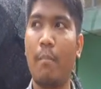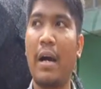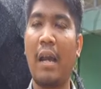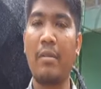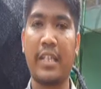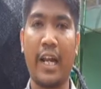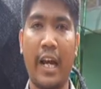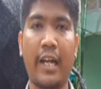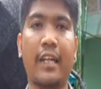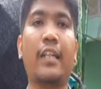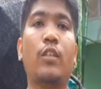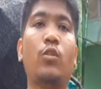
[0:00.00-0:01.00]
bagi masyarakat
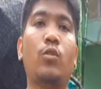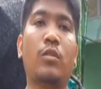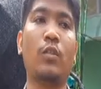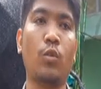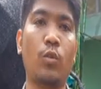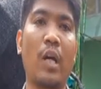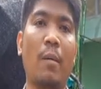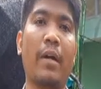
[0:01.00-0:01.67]
dan tentu juga